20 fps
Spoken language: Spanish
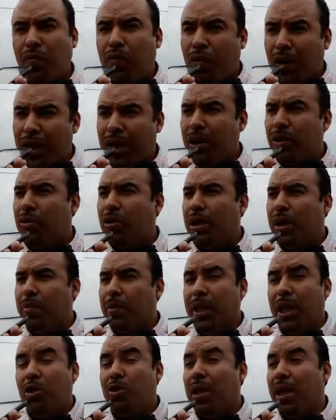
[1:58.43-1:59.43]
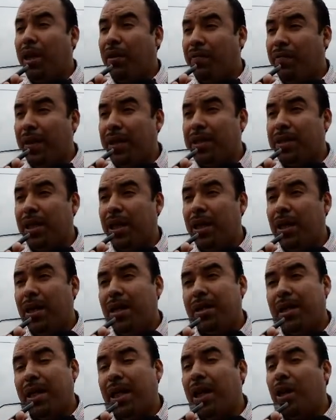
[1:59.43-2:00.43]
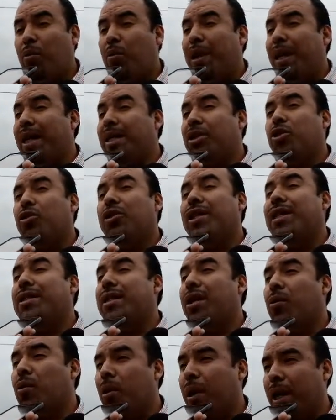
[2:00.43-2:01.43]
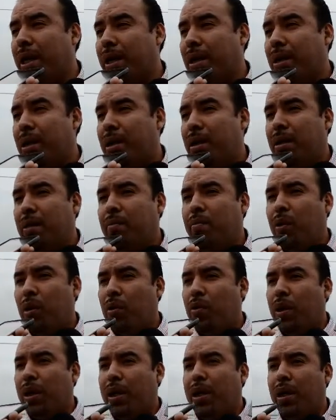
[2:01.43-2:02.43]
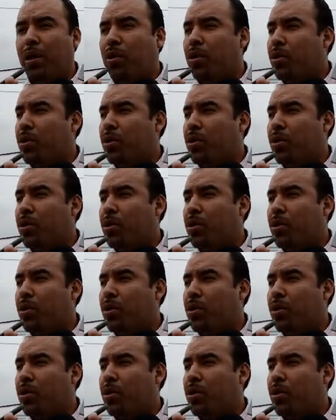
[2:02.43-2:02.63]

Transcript: Fue contaminado y a la fecha tenían la obligación de asegurar por cualquier